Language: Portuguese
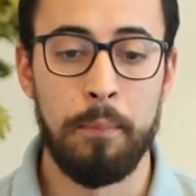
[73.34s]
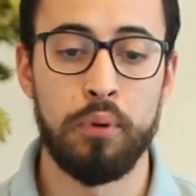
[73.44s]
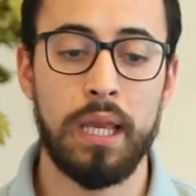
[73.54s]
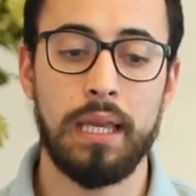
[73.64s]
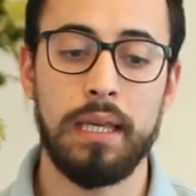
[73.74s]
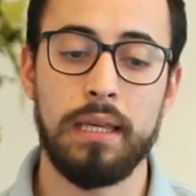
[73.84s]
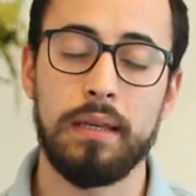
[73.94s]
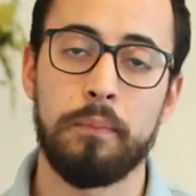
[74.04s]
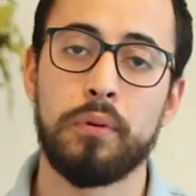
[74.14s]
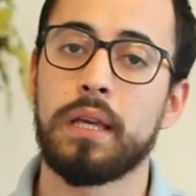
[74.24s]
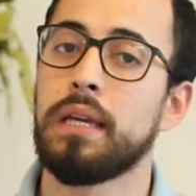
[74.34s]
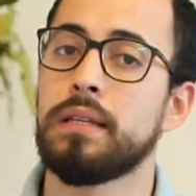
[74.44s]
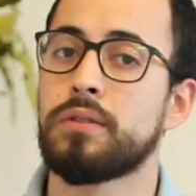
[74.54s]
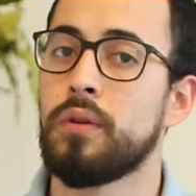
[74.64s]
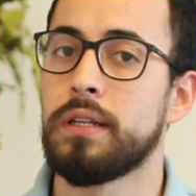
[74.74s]
Por que, que, por que
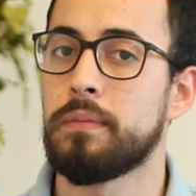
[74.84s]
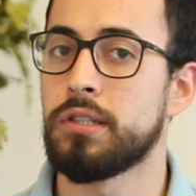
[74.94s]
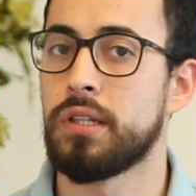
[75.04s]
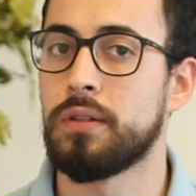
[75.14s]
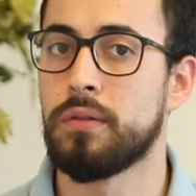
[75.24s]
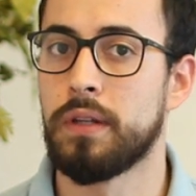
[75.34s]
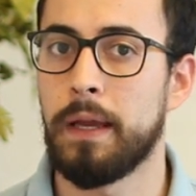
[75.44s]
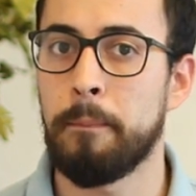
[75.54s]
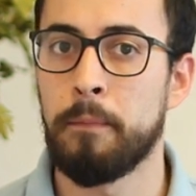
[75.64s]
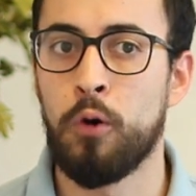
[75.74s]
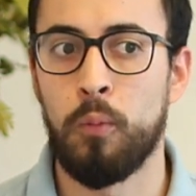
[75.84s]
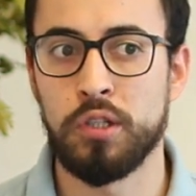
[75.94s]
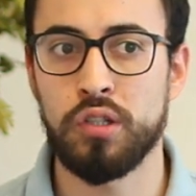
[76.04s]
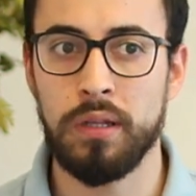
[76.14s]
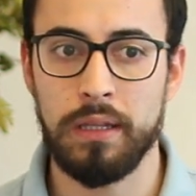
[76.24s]
escolher Magento? Né? O
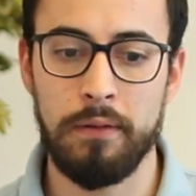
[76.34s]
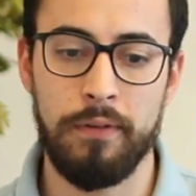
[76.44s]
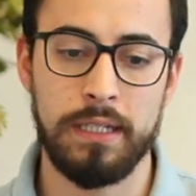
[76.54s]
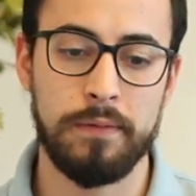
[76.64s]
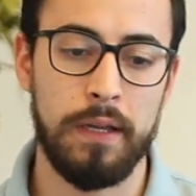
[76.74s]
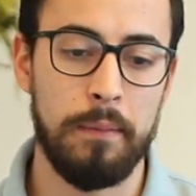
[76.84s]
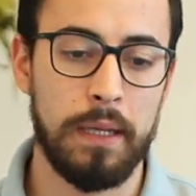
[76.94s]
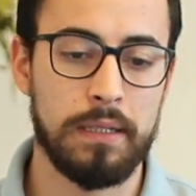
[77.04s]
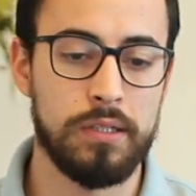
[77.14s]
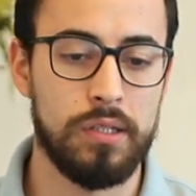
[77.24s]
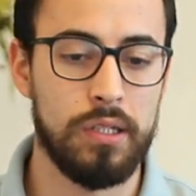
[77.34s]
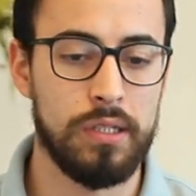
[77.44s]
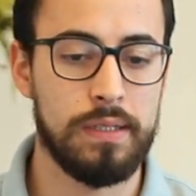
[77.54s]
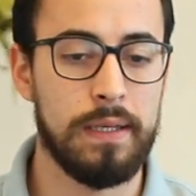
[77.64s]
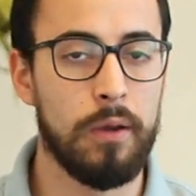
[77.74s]
Magento ele tem várias ferramentas
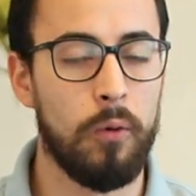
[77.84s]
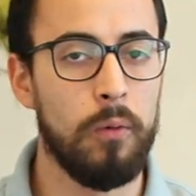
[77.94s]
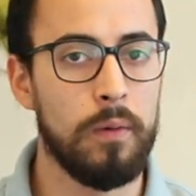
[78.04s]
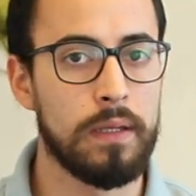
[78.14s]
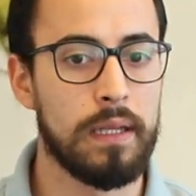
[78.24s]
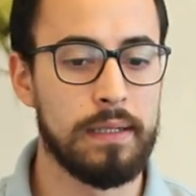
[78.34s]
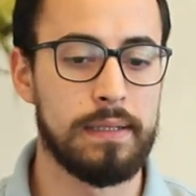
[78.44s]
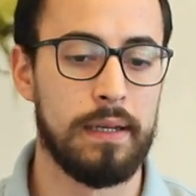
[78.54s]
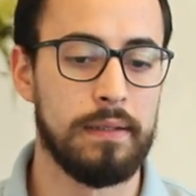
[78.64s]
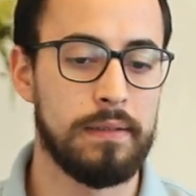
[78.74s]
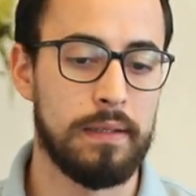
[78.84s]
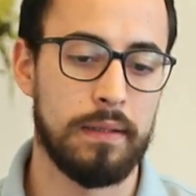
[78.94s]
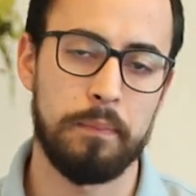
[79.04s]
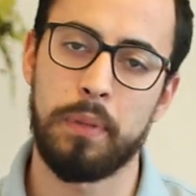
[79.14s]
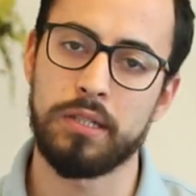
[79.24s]
de SEO interessantes,
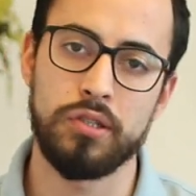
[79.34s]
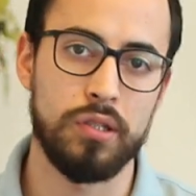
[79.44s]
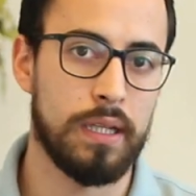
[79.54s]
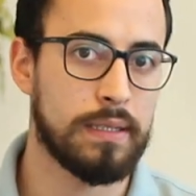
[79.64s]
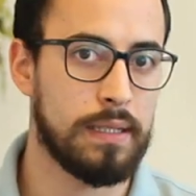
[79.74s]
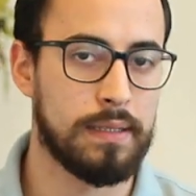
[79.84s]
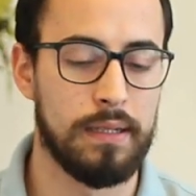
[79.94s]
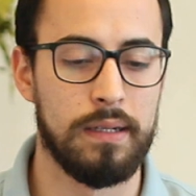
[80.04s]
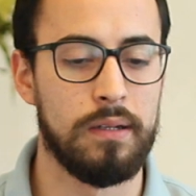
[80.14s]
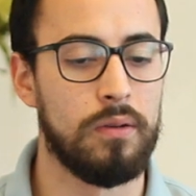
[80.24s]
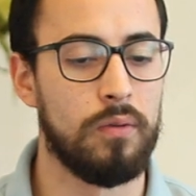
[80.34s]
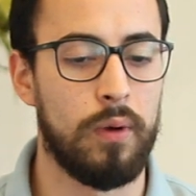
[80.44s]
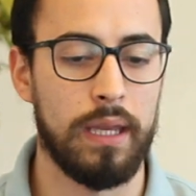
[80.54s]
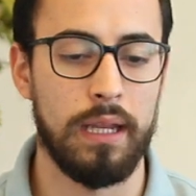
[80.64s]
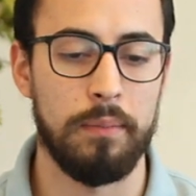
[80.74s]
parte de indexação,
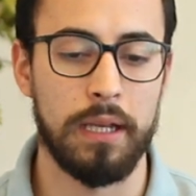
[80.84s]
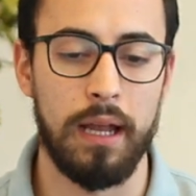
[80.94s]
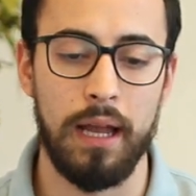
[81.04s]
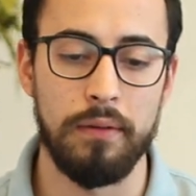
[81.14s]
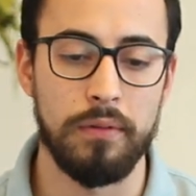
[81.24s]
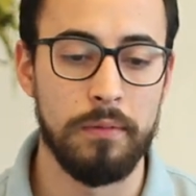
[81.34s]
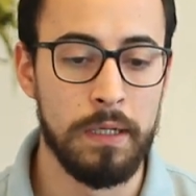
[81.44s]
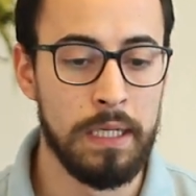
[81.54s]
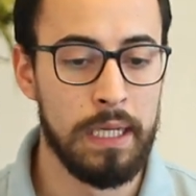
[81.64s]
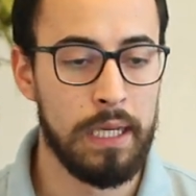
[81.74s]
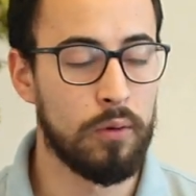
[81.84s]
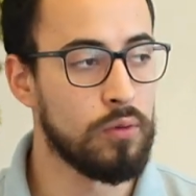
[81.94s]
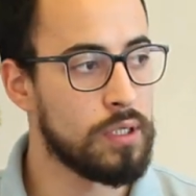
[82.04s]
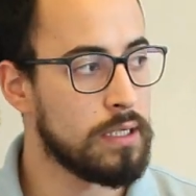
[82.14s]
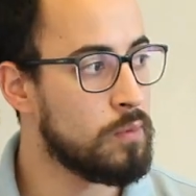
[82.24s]
URL amigável, eu
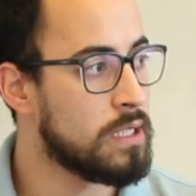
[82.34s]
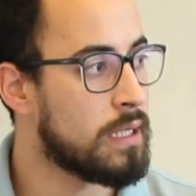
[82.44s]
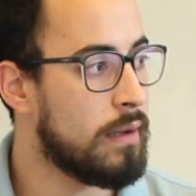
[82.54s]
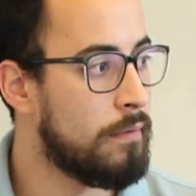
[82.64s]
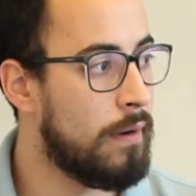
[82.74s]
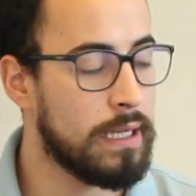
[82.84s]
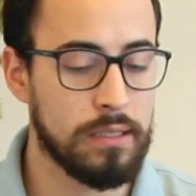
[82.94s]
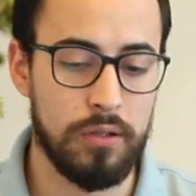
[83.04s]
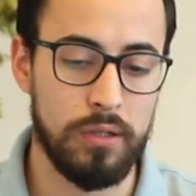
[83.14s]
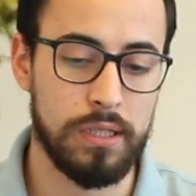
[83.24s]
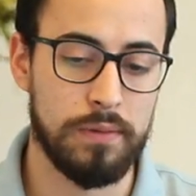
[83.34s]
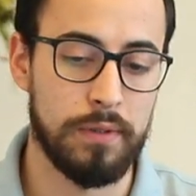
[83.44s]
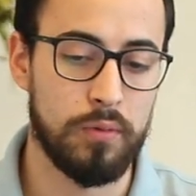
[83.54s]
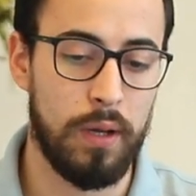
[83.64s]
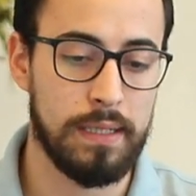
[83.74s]
consigo administrar várias lojas
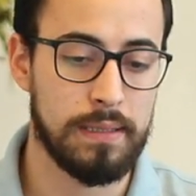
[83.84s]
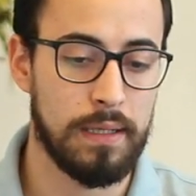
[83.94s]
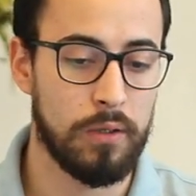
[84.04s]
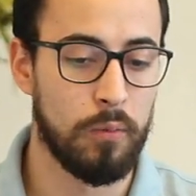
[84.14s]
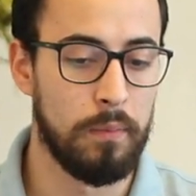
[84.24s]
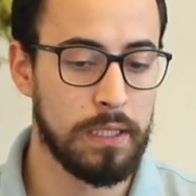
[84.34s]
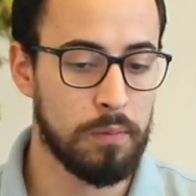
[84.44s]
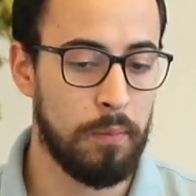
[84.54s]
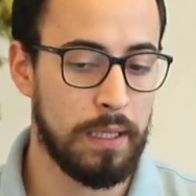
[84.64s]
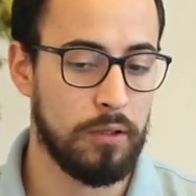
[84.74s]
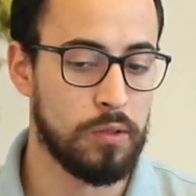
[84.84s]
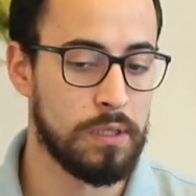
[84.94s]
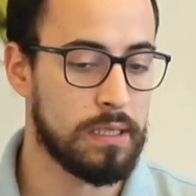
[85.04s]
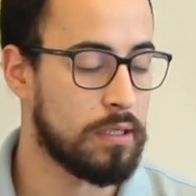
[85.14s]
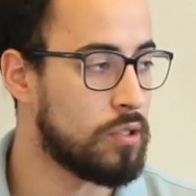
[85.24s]
virtuais num mesmo painel
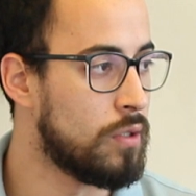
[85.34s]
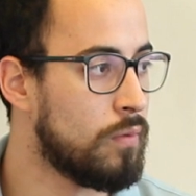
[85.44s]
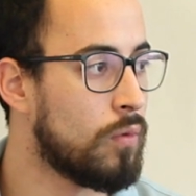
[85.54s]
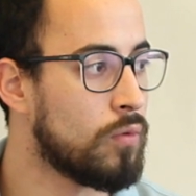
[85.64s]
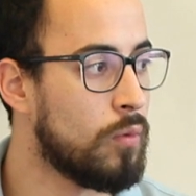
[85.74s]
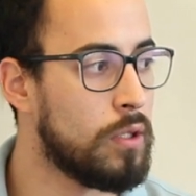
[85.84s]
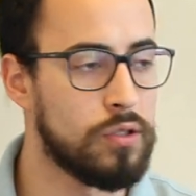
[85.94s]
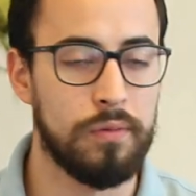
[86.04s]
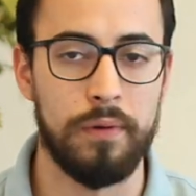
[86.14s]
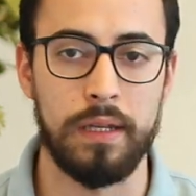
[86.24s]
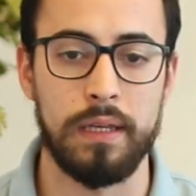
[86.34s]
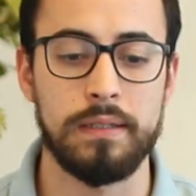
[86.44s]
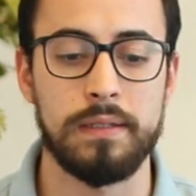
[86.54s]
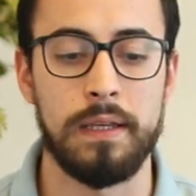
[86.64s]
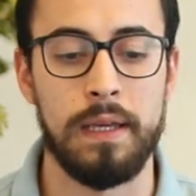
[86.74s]
administrativo com domínios
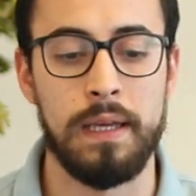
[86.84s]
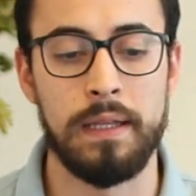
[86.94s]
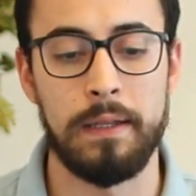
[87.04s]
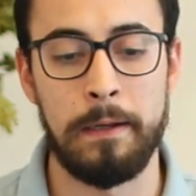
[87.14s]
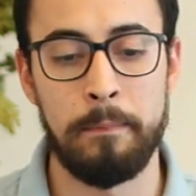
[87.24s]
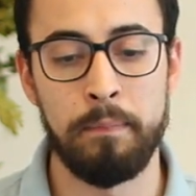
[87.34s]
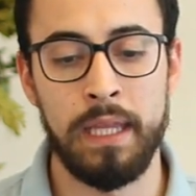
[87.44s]
diferentes, tá?